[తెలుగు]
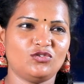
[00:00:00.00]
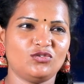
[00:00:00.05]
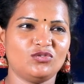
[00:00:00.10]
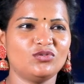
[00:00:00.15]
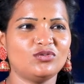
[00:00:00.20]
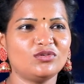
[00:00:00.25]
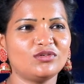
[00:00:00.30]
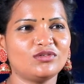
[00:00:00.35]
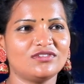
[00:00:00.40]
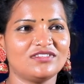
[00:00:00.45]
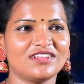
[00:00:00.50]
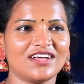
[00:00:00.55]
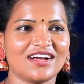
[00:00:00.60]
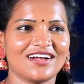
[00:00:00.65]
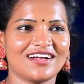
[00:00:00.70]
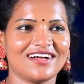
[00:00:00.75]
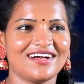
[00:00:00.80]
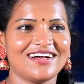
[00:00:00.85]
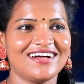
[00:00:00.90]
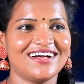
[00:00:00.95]
షూట్ ఉంది
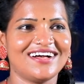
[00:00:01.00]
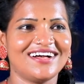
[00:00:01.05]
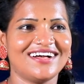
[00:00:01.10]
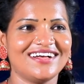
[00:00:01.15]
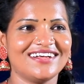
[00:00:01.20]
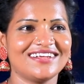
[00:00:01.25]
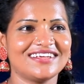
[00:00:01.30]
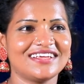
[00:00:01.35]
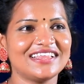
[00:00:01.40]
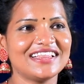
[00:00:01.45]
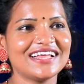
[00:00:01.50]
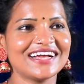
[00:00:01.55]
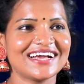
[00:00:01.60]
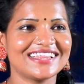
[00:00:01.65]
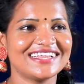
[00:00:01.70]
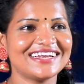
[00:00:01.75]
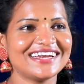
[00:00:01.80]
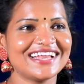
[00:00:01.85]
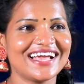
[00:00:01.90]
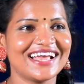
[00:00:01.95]
అక్క ఇదే
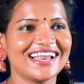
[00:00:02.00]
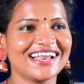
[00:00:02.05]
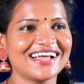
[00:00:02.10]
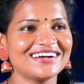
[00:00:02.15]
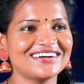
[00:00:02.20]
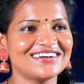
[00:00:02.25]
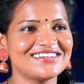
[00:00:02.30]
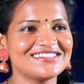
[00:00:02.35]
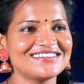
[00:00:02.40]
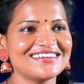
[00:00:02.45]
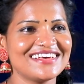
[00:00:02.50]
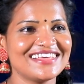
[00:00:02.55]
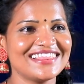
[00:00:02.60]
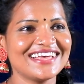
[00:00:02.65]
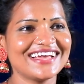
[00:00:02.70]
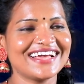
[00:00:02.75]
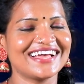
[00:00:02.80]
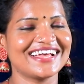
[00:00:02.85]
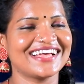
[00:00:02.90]
కదా డైలాగ్ వచ్చేది